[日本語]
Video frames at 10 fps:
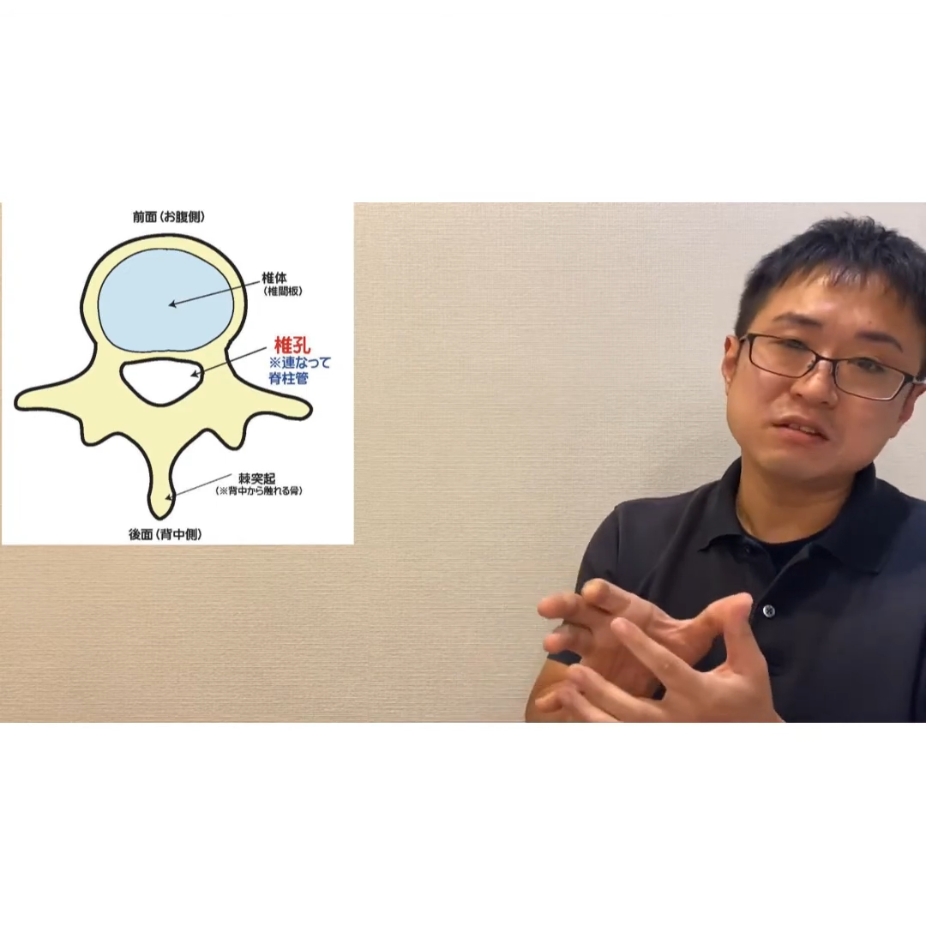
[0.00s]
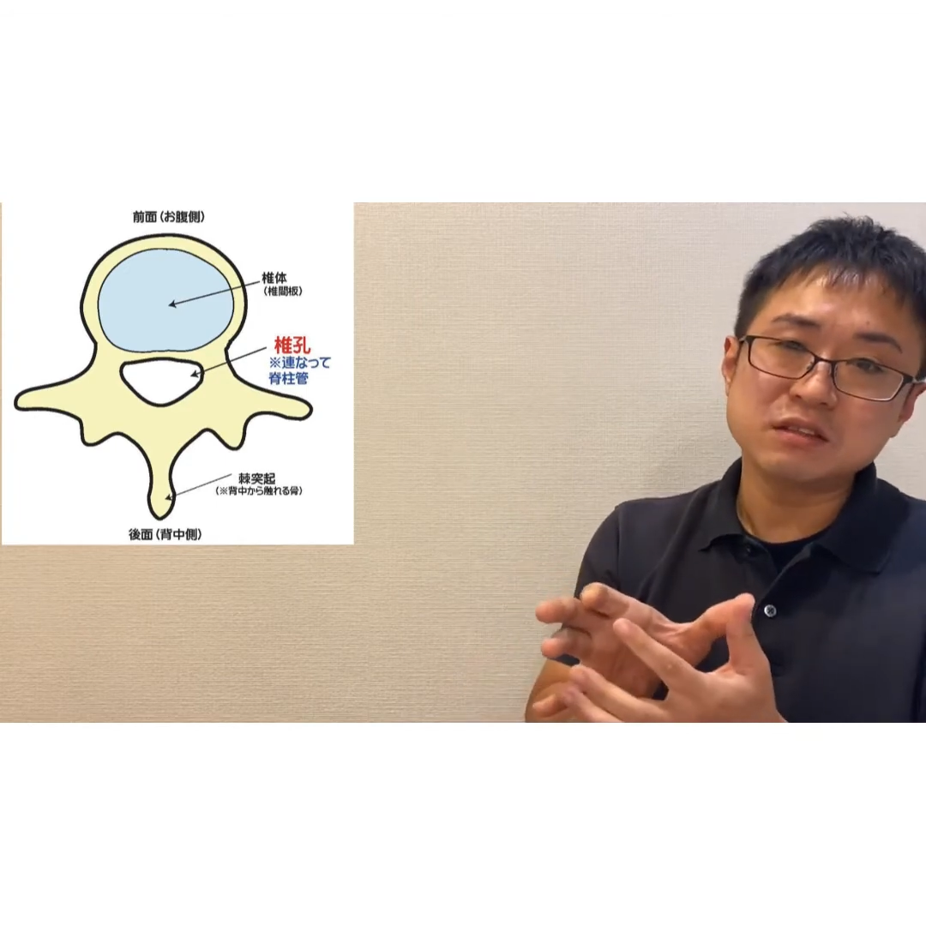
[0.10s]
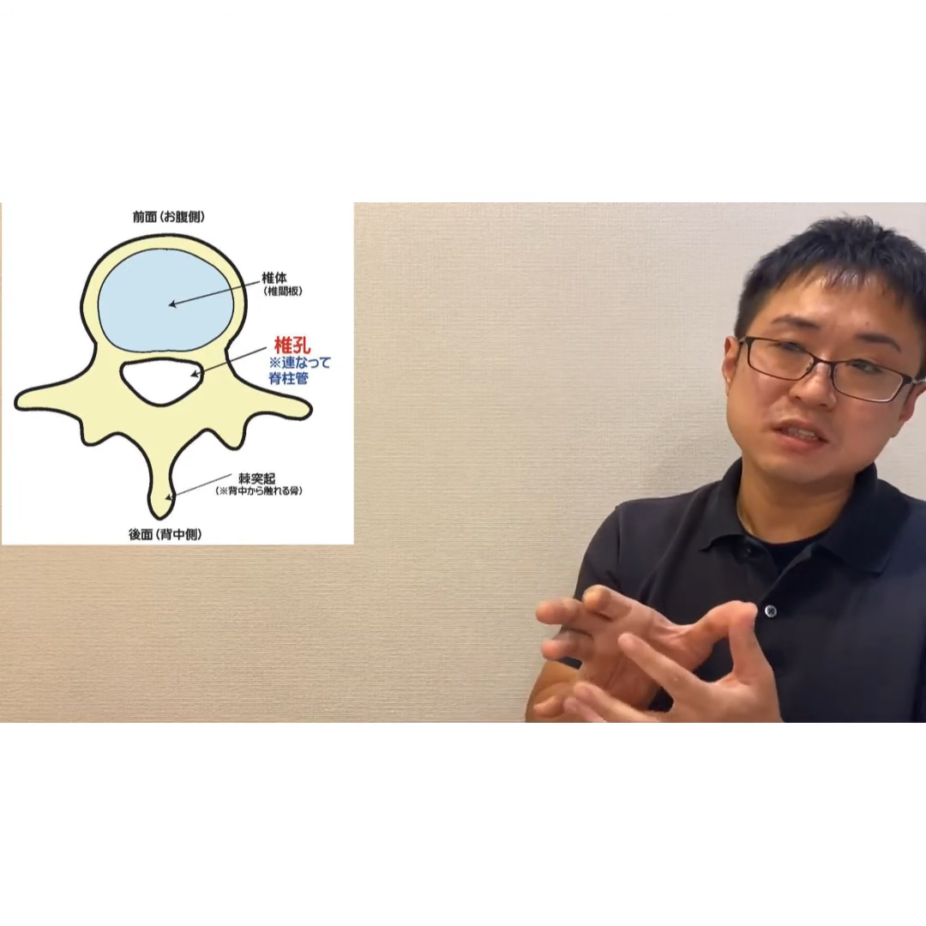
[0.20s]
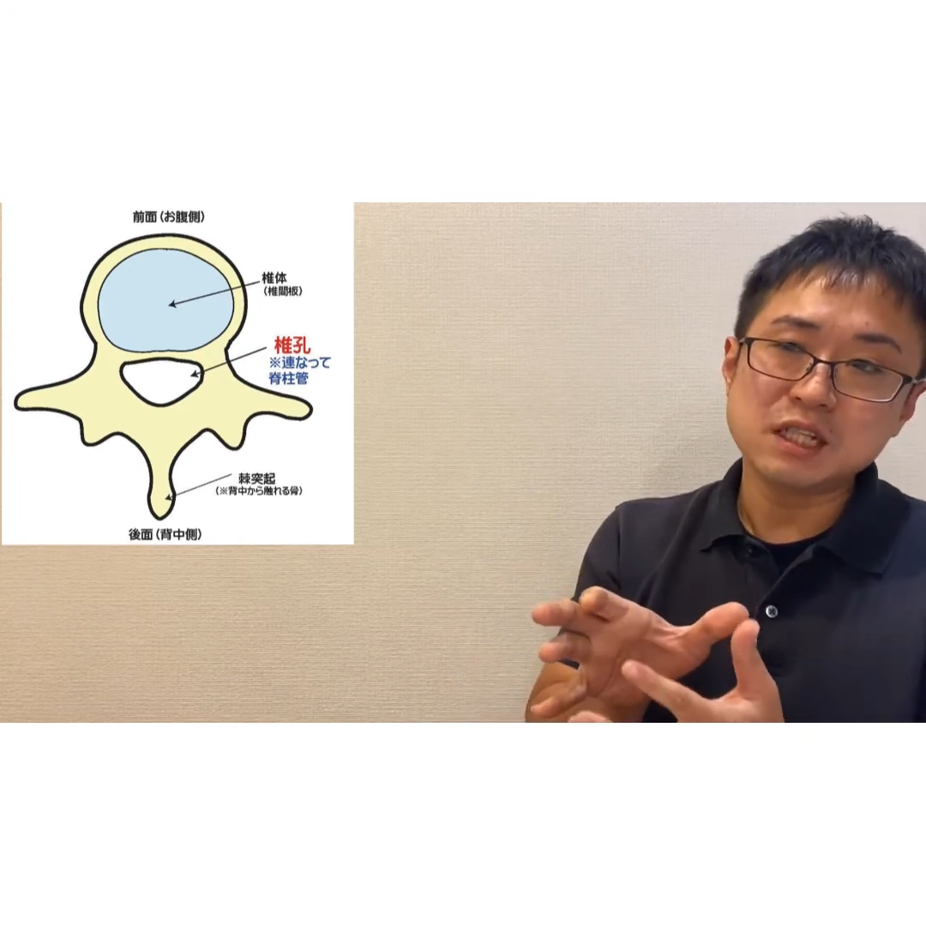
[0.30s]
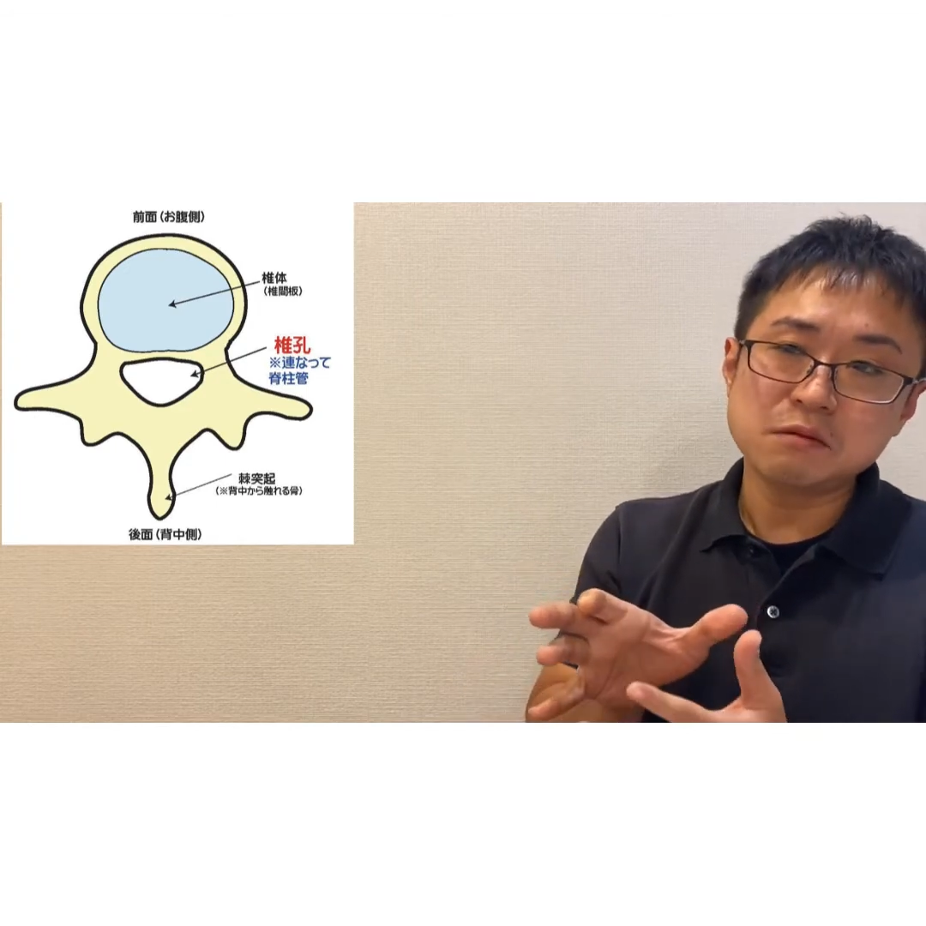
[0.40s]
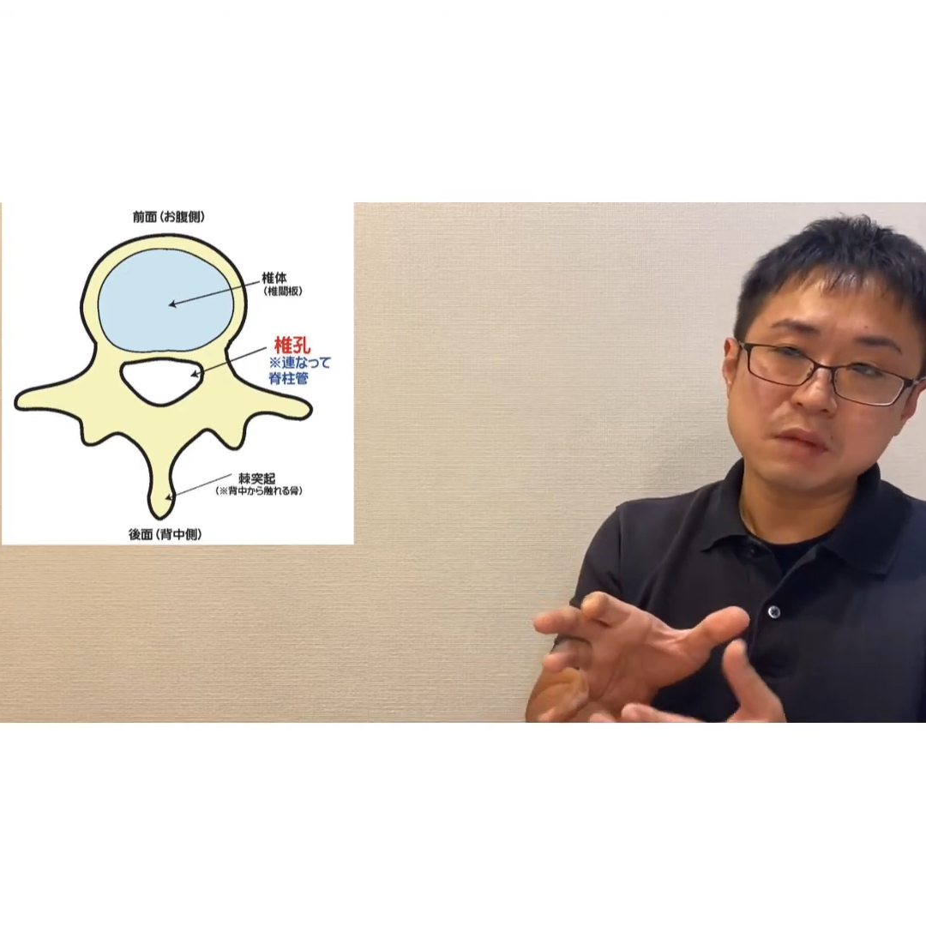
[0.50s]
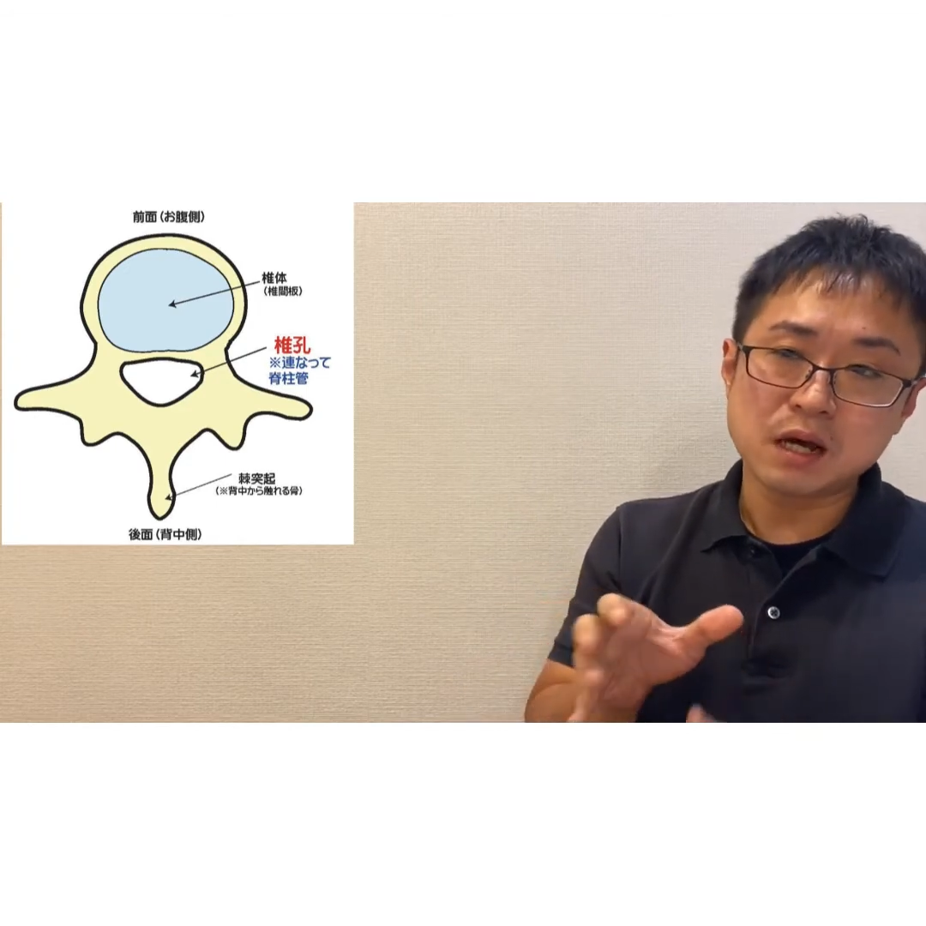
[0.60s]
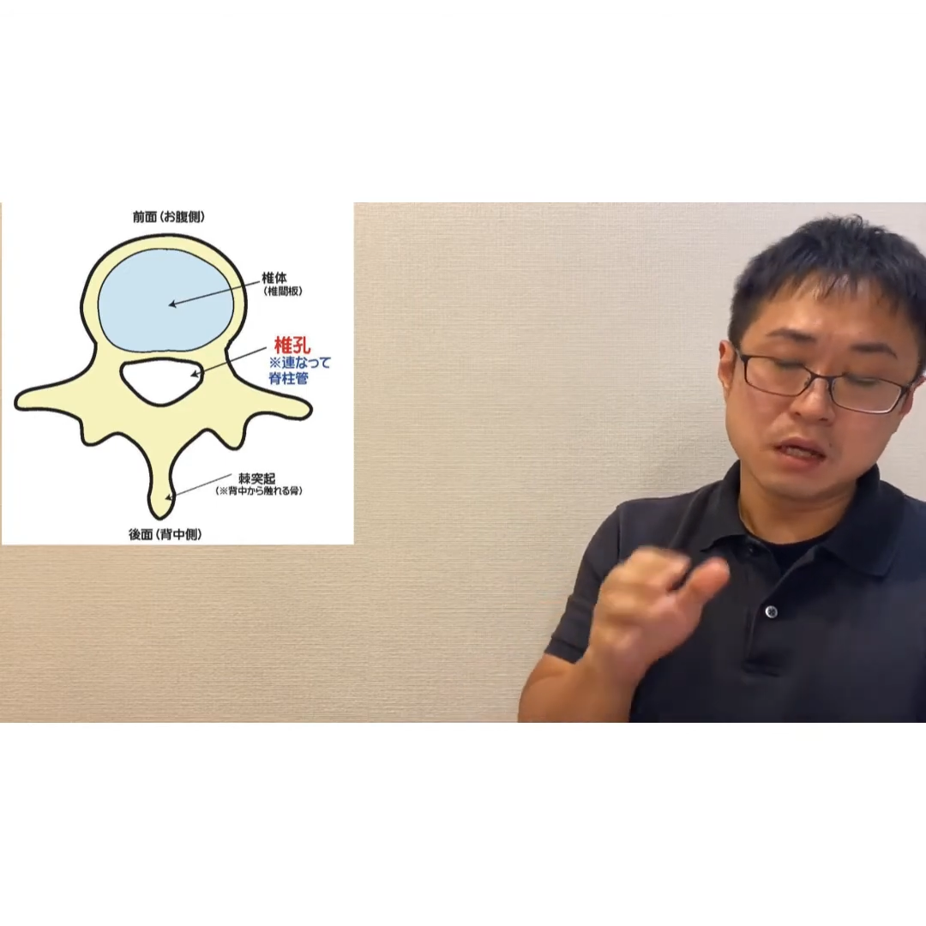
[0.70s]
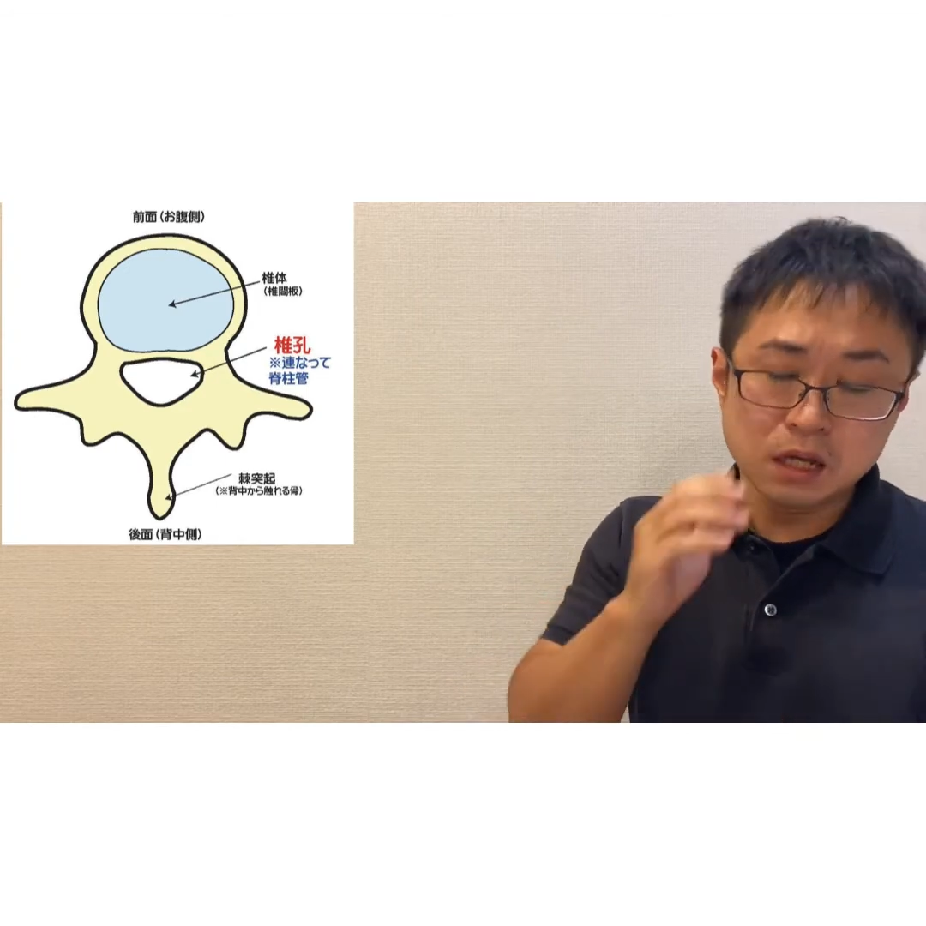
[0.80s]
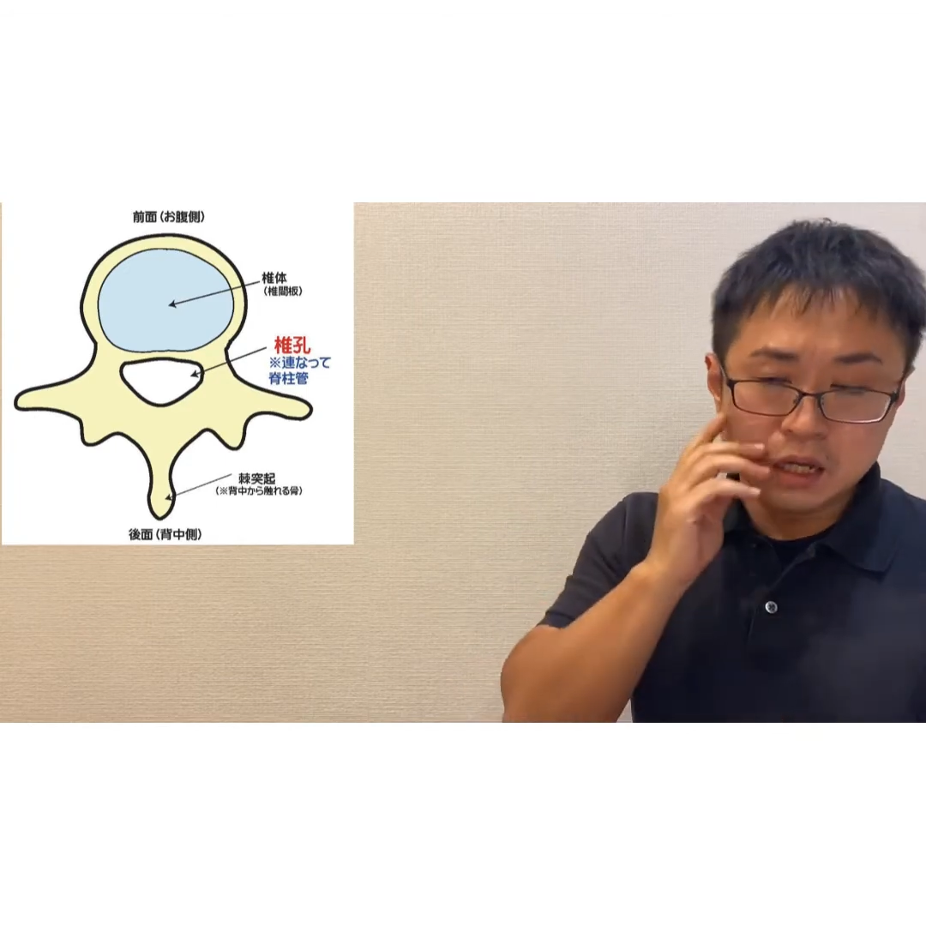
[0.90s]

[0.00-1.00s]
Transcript: てまあ